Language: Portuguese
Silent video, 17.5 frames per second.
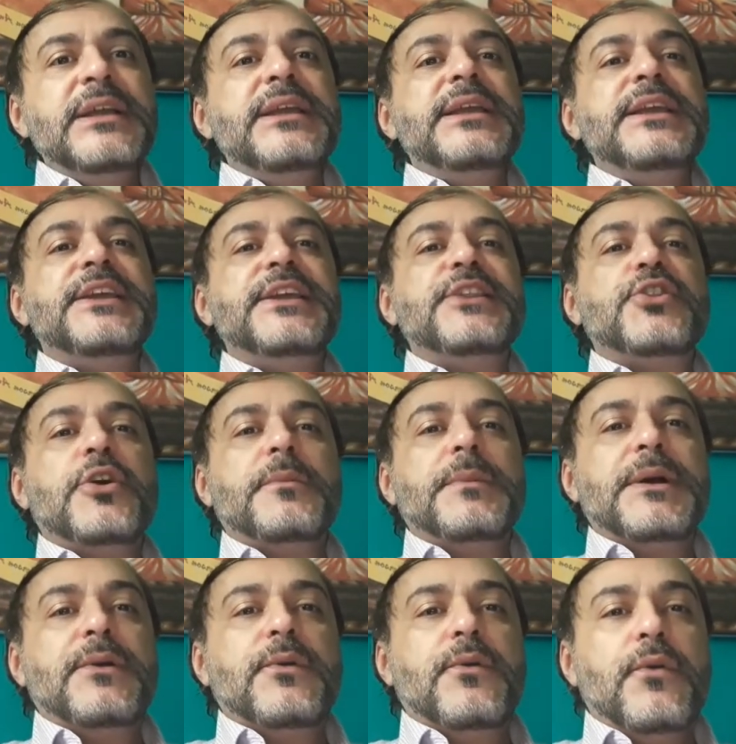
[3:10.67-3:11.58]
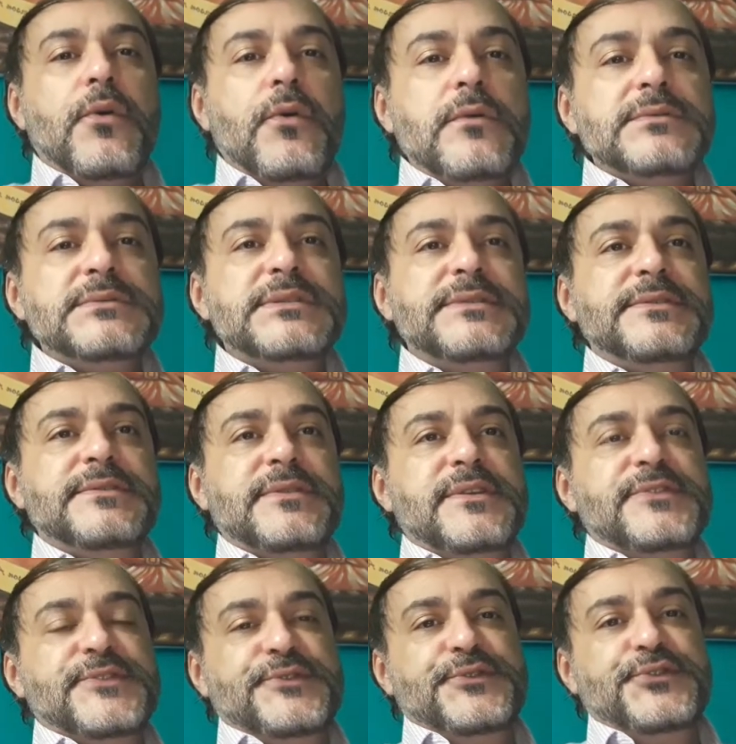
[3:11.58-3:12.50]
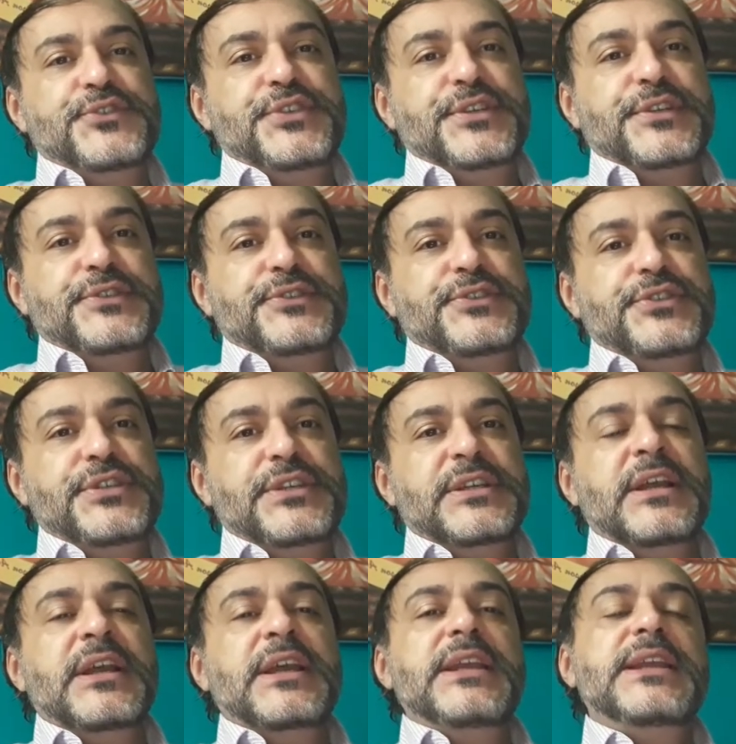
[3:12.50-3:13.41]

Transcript: e que toma conta do nosso dia a dia.